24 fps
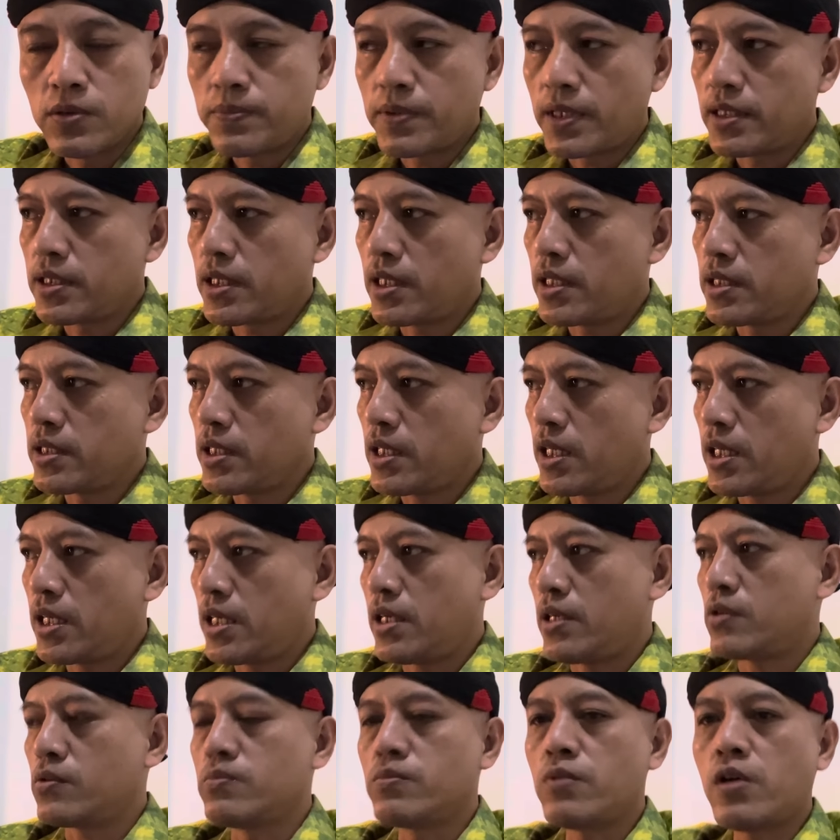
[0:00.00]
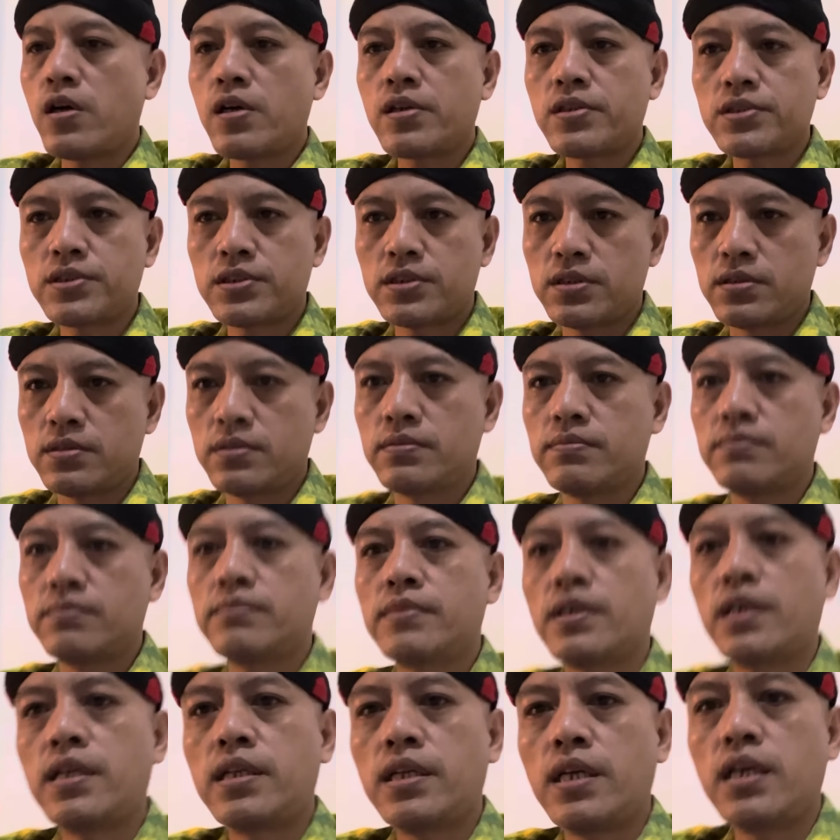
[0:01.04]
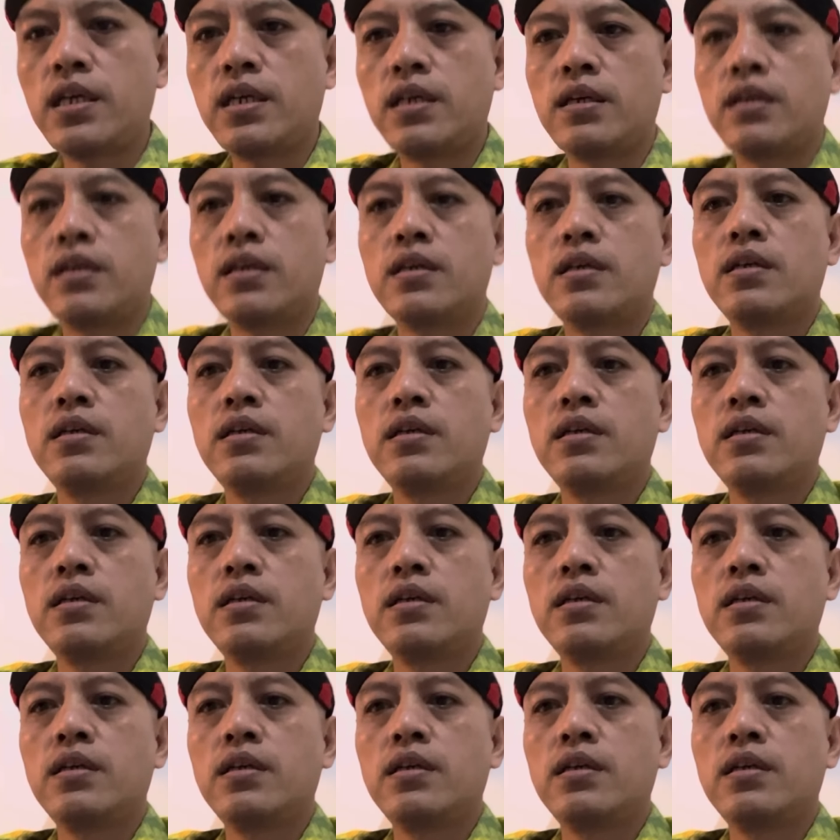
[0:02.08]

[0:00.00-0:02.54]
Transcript: banyaknya rumors mengenai